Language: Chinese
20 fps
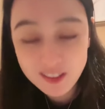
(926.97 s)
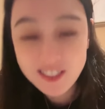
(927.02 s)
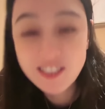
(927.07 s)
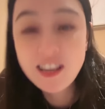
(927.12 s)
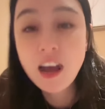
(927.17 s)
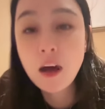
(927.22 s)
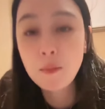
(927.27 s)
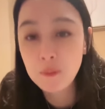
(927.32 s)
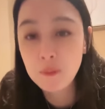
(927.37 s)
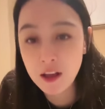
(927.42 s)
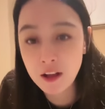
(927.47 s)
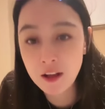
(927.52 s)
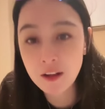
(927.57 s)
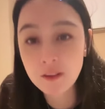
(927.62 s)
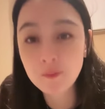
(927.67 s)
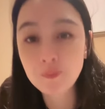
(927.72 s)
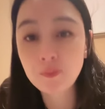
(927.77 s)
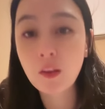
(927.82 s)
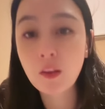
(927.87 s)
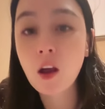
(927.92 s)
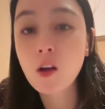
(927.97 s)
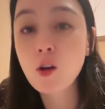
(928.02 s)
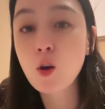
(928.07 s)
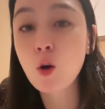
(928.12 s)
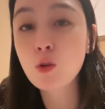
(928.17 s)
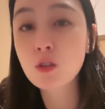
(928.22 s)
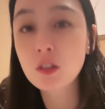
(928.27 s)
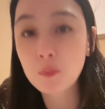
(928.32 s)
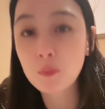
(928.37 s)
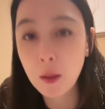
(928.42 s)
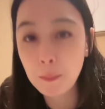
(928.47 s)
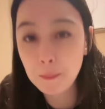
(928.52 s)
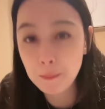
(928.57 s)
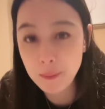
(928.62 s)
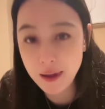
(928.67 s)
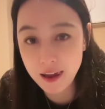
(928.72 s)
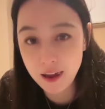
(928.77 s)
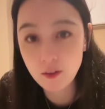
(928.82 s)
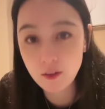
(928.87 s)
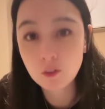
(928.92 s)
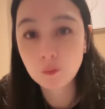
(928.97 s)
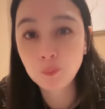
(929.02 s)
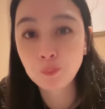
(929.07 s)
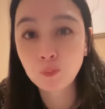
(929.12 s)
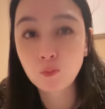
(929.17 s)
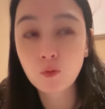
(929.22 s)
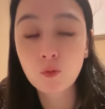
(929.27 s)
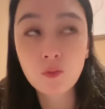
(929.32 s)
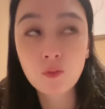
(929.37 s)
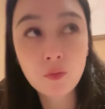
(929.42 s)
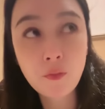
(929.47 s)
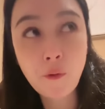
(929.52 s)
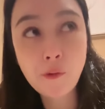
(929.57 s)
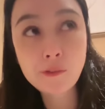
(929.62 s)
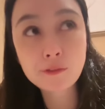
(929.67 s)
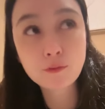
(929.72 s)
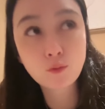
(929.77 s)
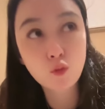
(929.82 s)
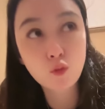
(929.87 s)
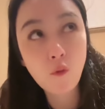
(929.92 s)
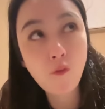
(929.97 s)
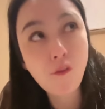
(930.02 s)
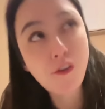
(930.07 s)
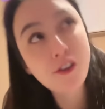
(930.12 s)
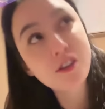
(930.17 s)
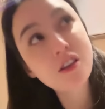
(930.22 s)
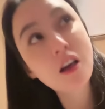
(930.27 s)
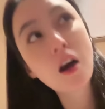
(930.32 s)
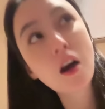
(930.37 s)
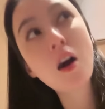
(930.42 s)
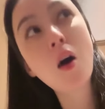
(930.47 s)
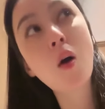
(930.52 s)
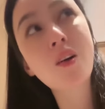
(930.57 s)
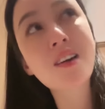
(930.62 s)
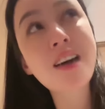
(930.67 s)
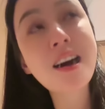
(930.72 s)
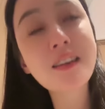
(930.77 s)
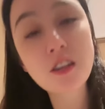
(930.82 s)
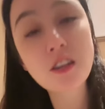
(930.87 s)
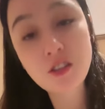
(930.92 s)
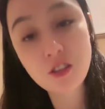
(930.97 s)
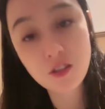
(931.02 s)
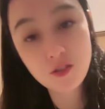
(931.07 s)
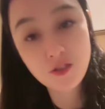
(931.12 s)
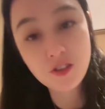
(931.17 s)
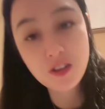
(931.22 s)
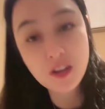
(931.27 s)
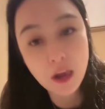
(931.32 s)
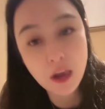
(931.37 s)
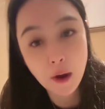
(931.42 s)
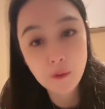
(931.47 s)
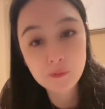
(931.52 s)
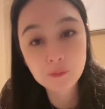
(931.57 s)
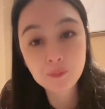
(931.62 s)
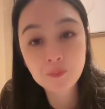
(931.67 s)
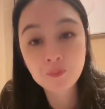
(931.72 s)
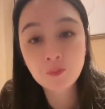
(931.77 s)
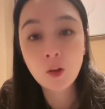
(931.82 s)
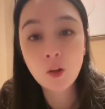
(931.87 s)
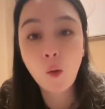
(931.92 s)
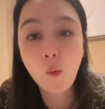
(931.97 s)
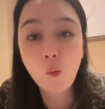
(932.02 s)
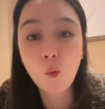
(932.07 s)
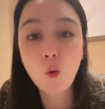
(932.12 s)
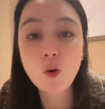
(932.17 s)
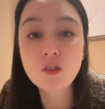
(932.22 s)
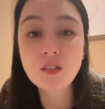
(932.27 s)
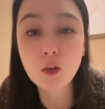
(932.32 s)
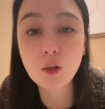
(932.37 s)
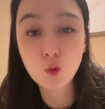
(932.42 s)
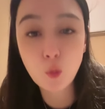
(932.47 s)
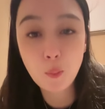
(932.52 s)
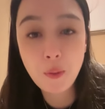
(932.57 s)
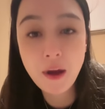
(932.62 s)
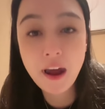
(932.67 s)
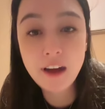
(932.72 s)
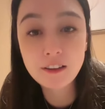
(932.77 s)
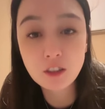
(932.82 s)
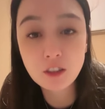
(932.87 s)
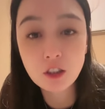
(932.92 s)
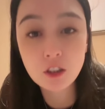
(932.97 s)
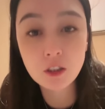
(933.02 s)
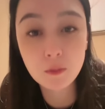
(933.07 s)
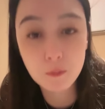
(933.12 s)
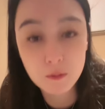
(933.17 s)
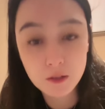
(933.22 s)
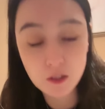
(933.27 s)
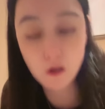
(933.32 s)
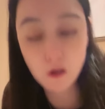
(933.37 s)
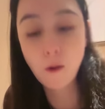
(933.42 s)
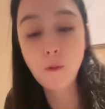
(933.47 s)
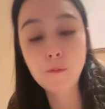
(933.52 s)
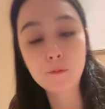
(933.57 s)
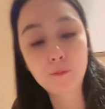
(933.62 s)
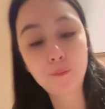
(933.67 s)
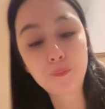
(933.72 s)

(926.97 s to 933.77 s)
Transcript: 厦门有什么美？嗯，非常好看的景点，我想去拍视频。